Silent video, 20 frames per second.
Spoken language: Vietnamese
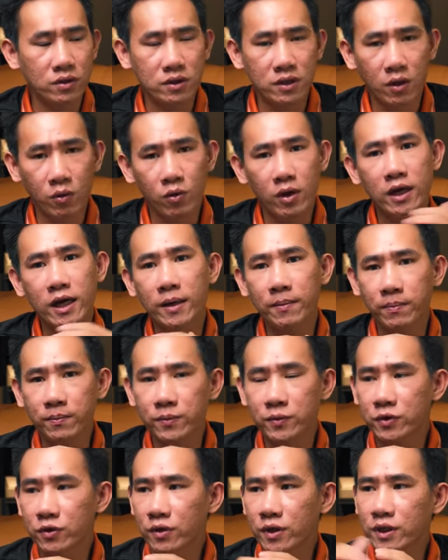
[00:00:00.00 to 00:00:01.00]
dòng loa nằm,
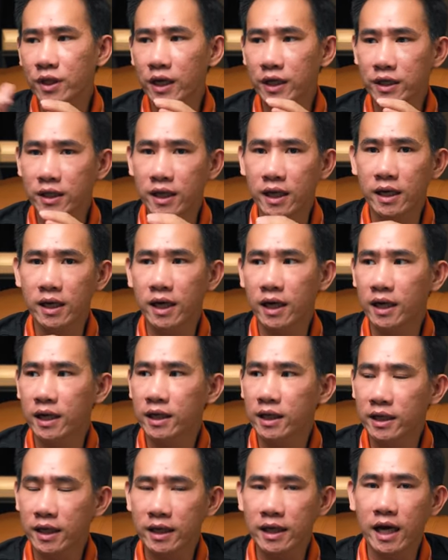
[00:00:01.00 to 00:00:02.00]
cho nên thành ra là
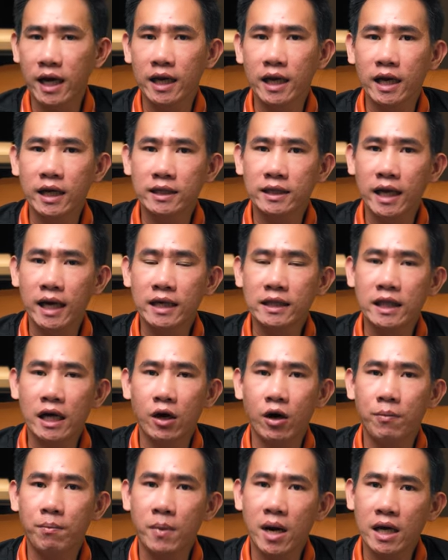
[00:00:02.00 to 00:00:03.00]
cái khả năng tái
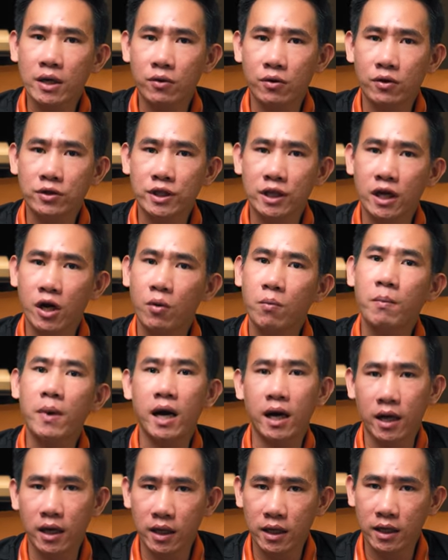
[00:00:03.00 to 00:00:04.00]
tạo âm bass của nó sẽ không
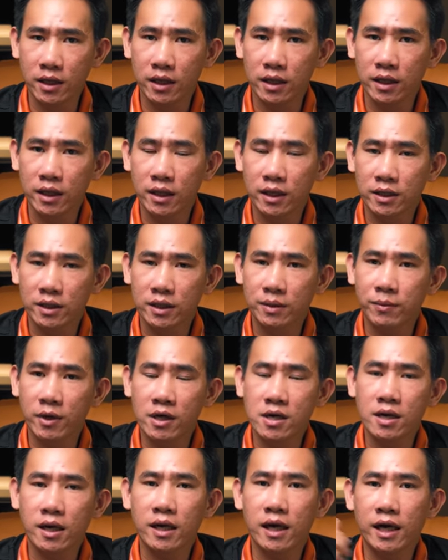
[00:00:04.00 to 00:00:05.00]
bằng. Nhưng mà
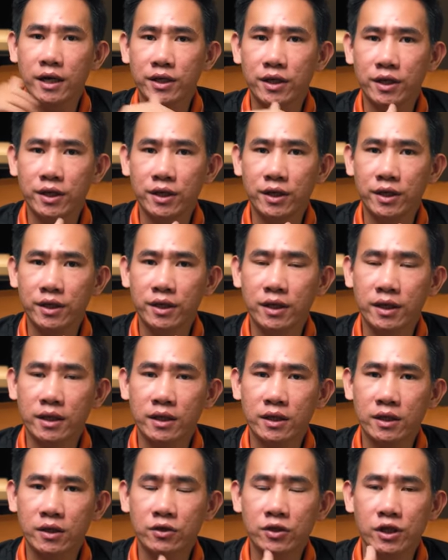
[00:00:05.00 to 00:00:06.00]
ngược lại thì
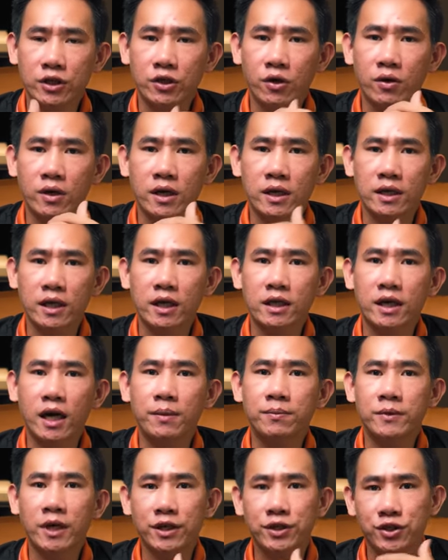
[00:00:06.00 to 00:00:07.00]
nó sẽ cho ra được
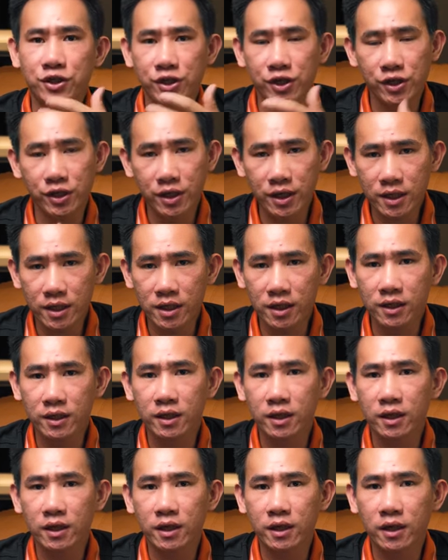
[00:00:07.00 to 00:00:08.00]
âm thanh chi tiết hơn.
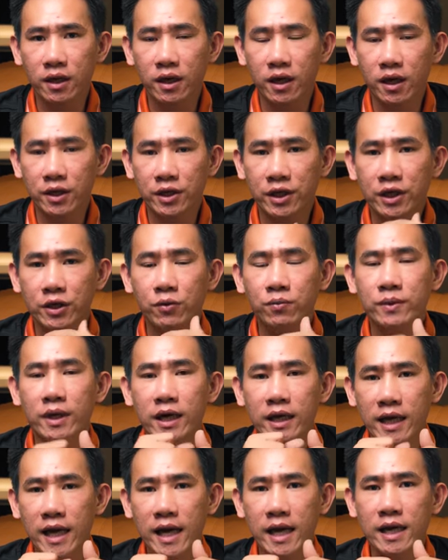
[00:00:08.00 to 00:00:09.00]
Khi chúng
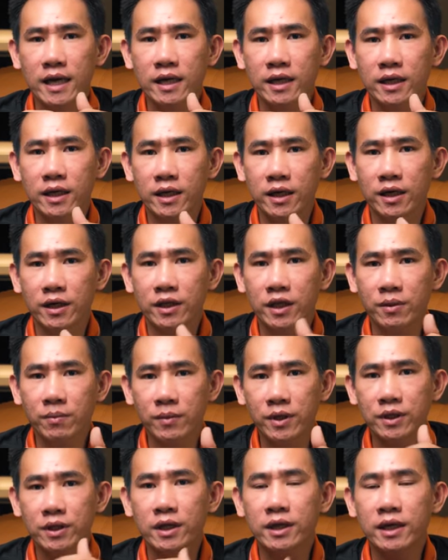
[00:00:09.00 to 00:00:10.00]
ta ca, cái tiếng
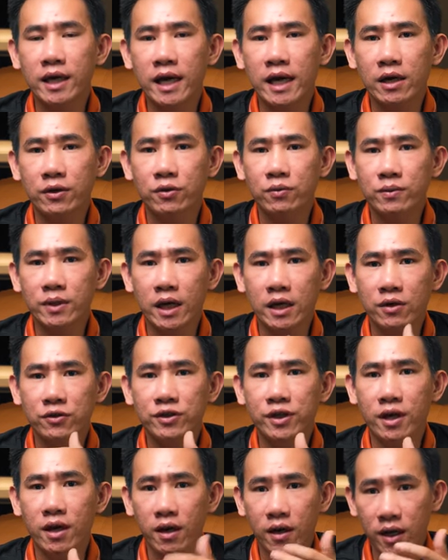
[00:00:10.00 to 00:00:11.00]
mic, tiếng ca của chúng ta nó
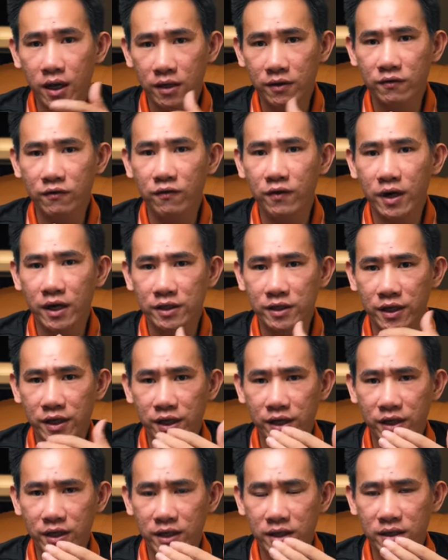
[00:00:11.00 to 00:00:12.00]
sẽ lực và
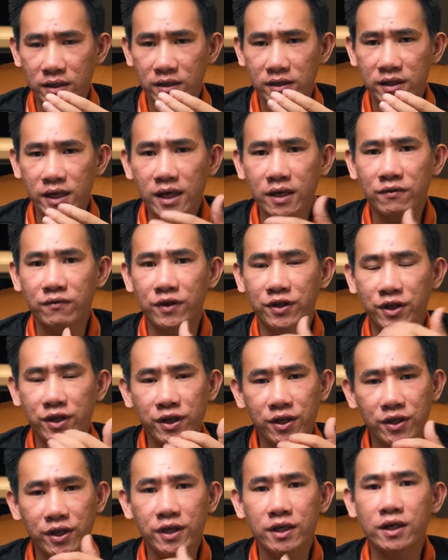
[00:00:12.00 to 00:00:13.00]
sẽ sắc và
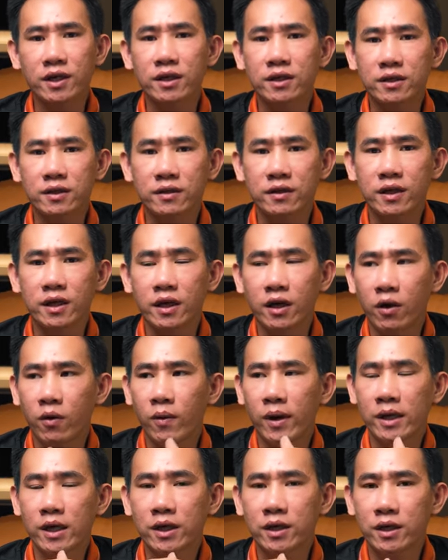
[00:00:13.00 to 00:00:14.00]
chi tiết hơn.
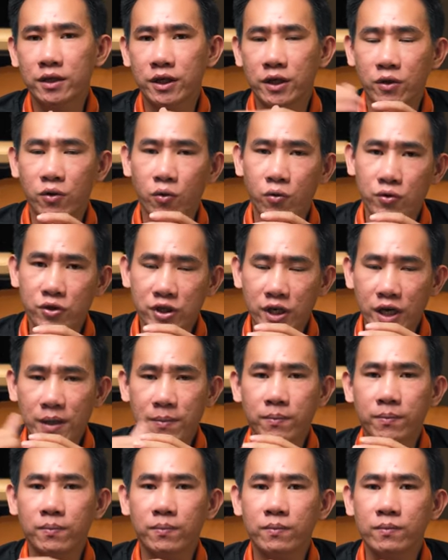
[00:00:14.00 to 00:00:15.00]
Ngoài ra nữa thì cụ
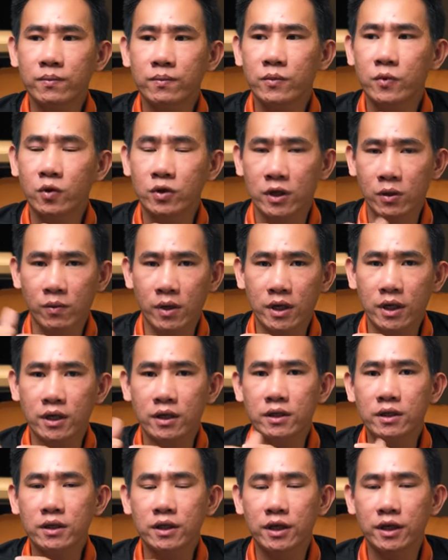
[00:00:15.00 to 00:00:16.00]
chép của dòng loa
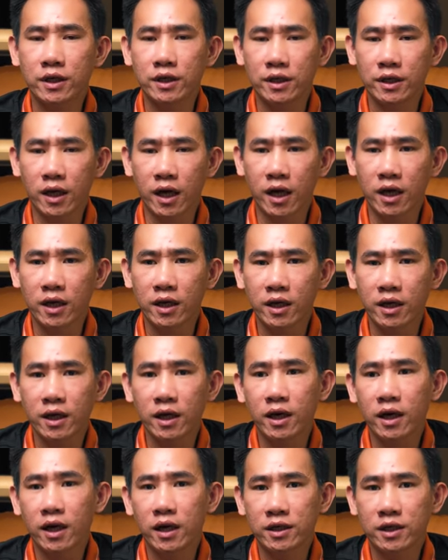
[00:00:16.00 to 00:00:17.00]
đứng thì
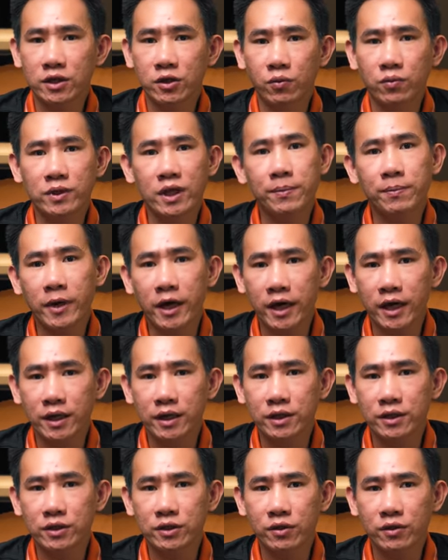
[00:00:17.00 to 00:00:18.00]
sử dụng tép kèn,
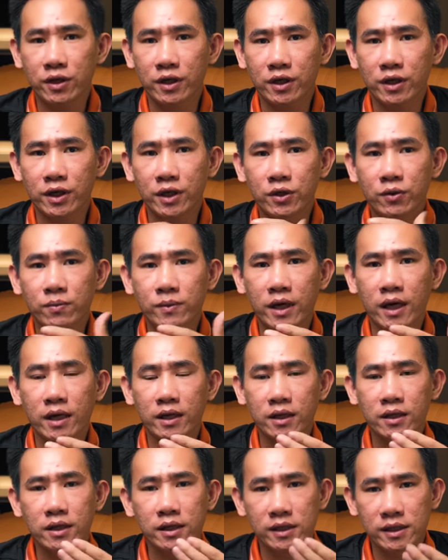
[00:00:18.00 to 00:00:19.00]
cho nên khi chúng ta
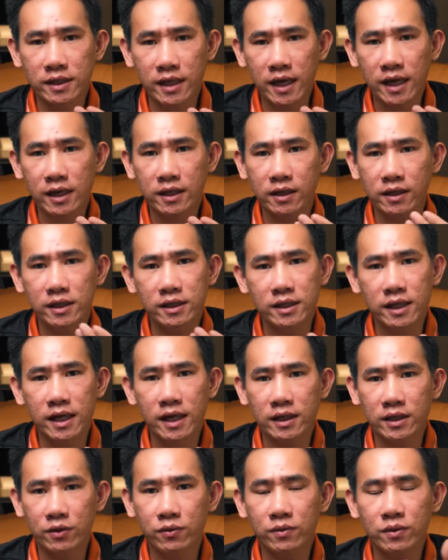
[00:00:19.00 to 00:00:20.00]
đứng ở xa, cự ly
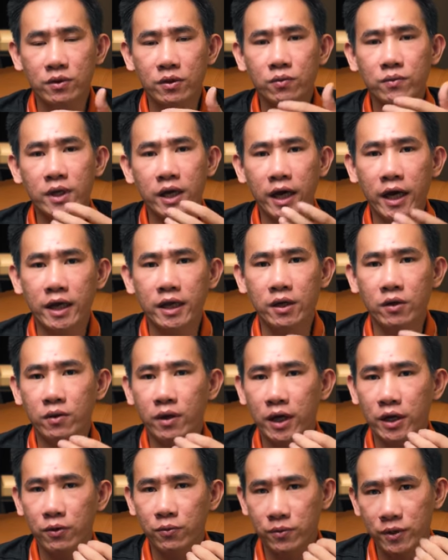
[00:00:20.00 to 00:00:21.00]
xa thì chúng ta
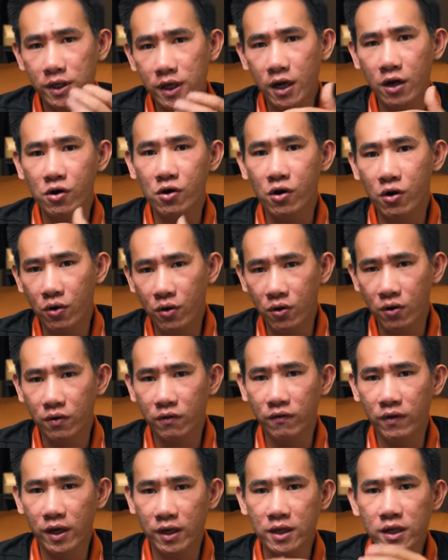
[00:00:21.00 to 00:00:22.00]
nghe cũng rất là rõ
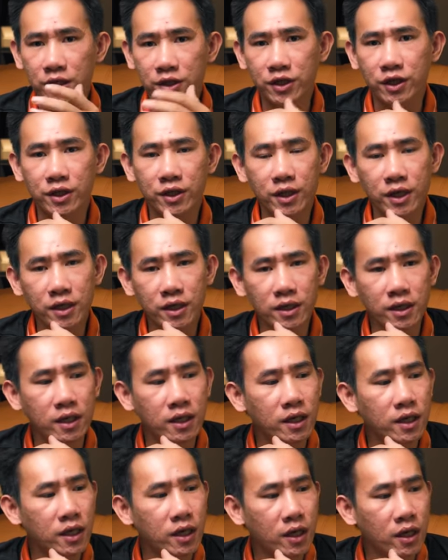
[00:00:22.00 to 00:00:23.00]
và rất là chi tiết.
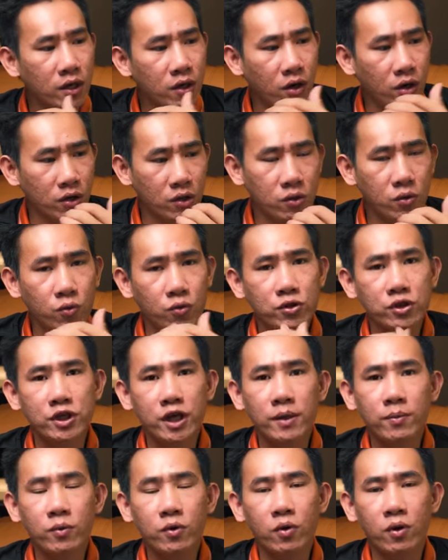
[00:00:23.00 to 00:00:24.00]
Còn cụ
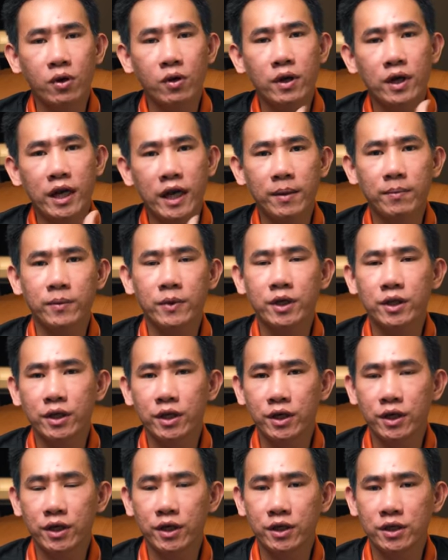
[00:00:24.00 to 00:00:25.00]
chép của loa nằm
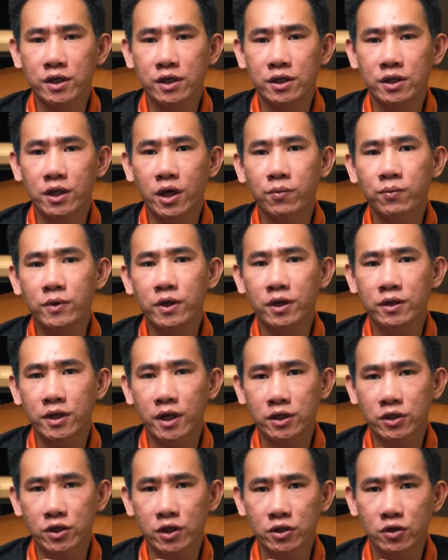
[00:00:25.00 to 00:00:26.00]
thì thông thường
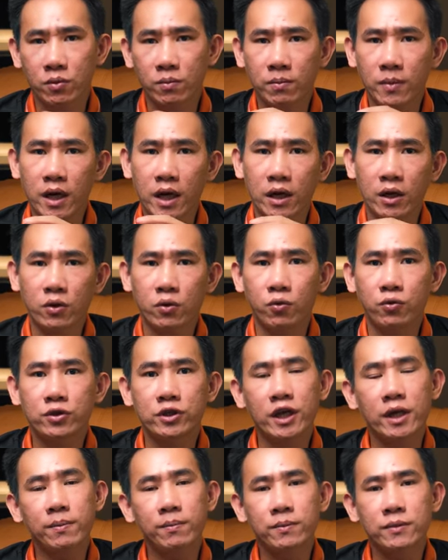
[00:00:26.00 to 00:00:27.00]
sẽ sử dụng bằng cụ
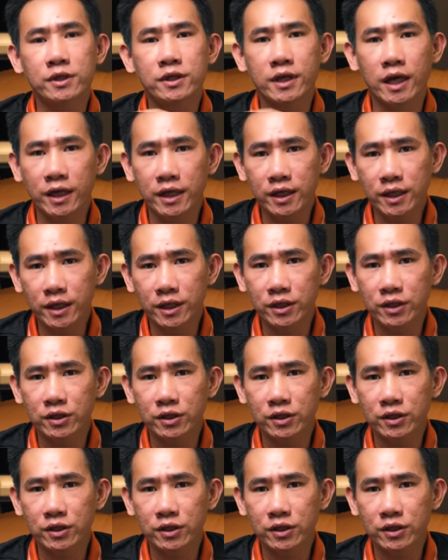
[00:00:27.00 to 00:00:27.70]
chép giấy,